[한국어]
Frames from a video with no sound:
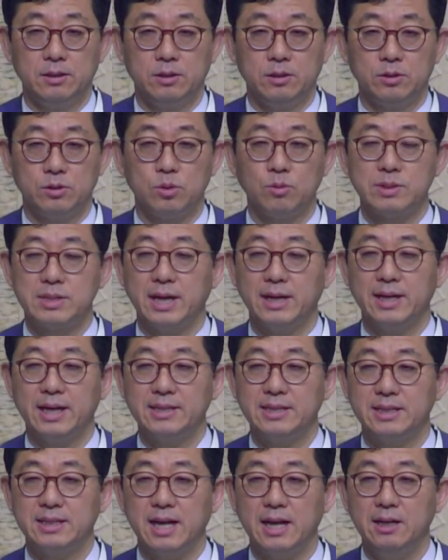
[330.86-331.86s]
종살이에
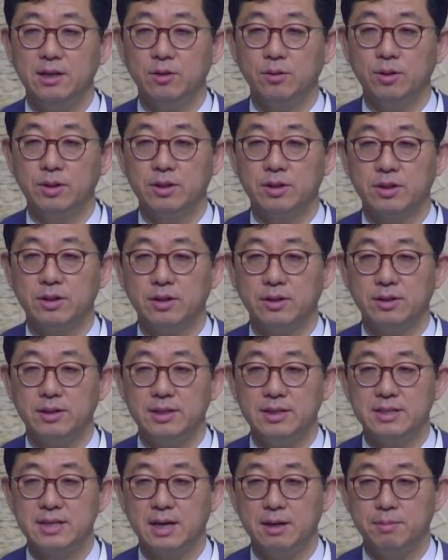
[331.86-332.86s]
시달리고 있던
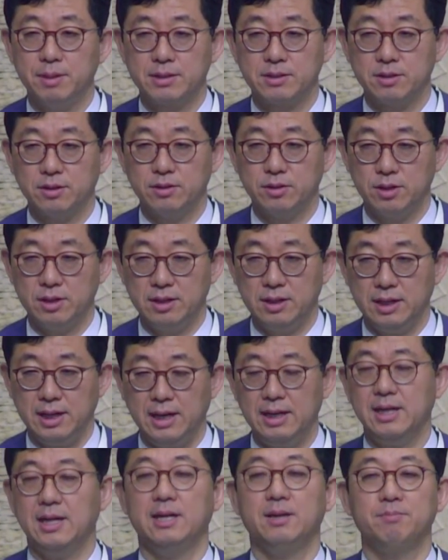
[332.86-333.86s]
이스라엘 백성들
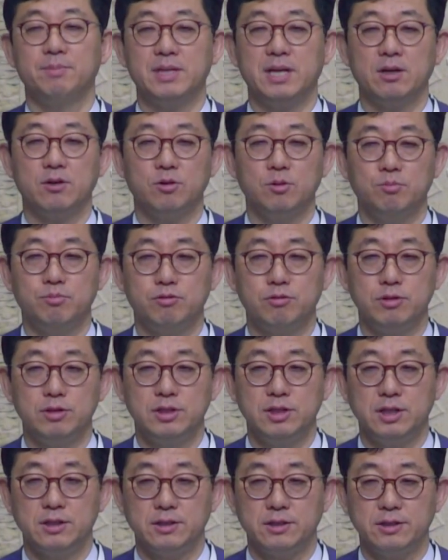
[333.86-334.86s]
하나님 자꾸
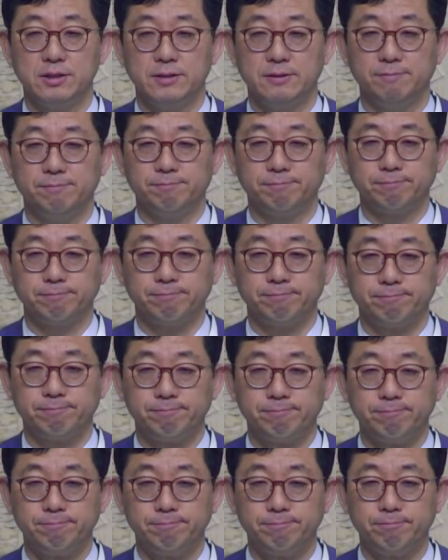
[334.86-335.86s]
부르짖었죠.
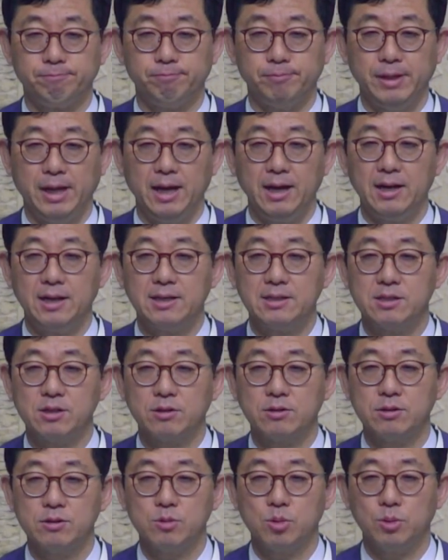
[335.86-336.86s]
하나님께서
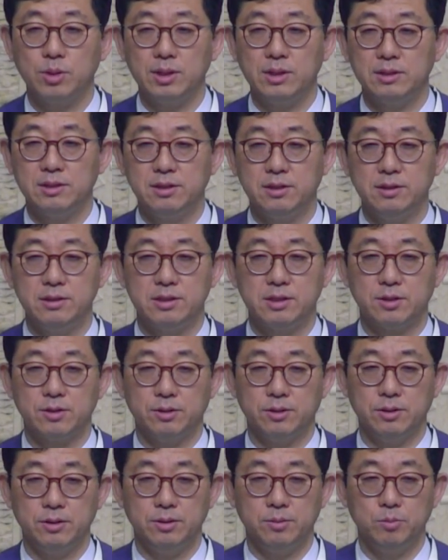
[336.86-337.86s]
그 소리를
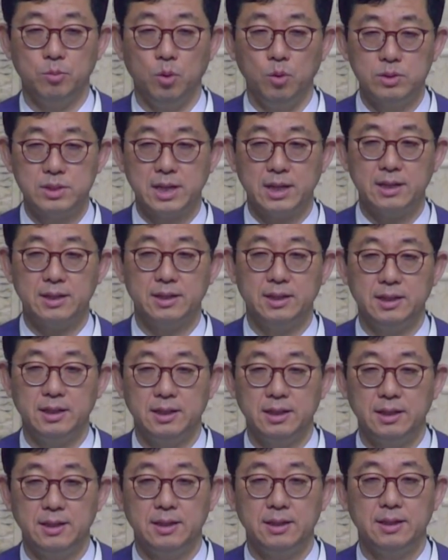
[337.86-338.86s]
들으시고
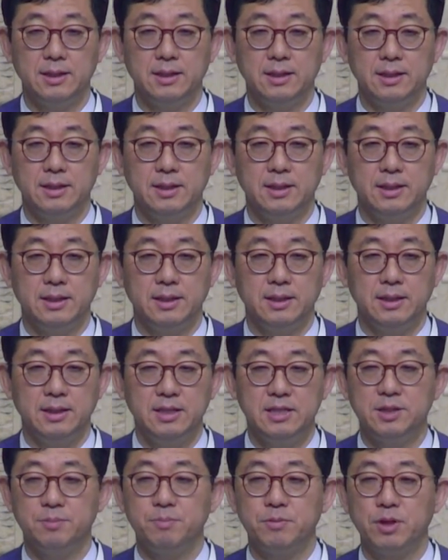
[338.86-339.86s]
모세를
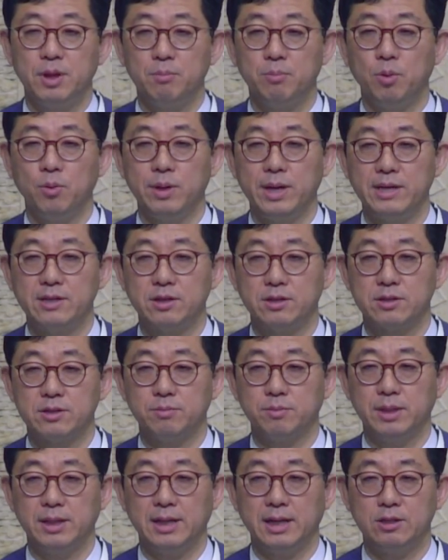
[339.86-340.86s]
이집트에
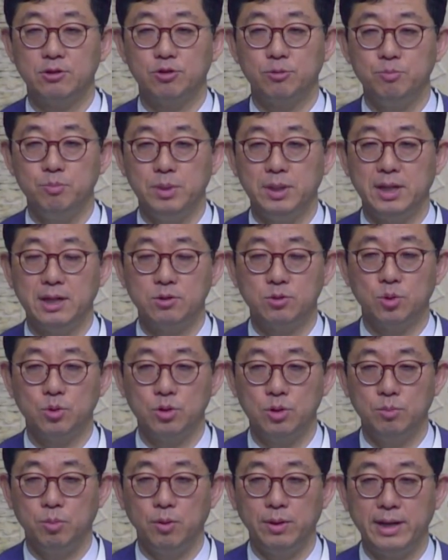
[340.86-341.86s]
보내셨습니다. 준비된
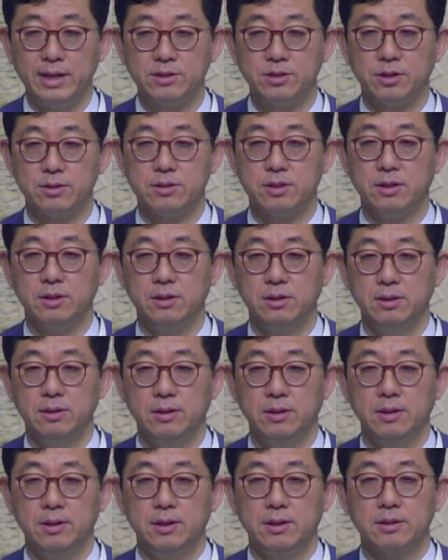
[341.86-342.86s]
종을 보내셔서
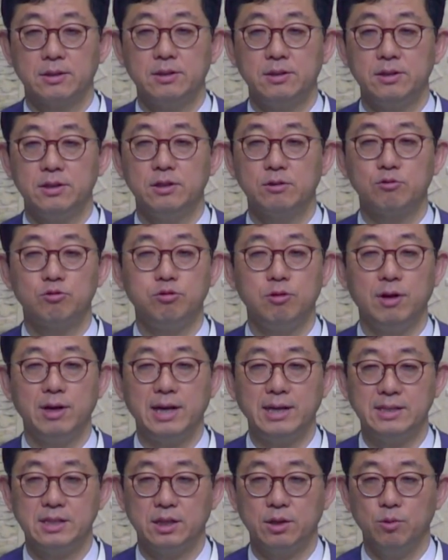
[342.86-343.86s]
그들을
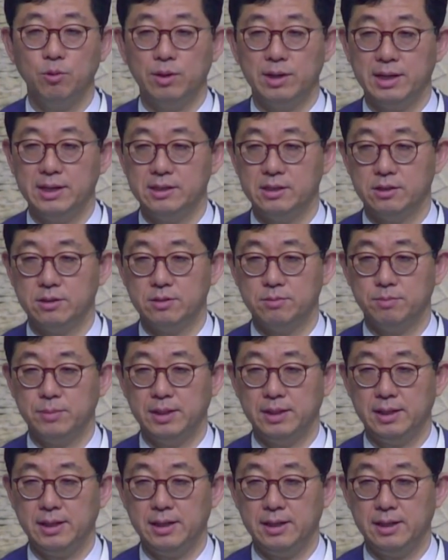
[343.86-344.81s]
구원하시기 원하셨습니다.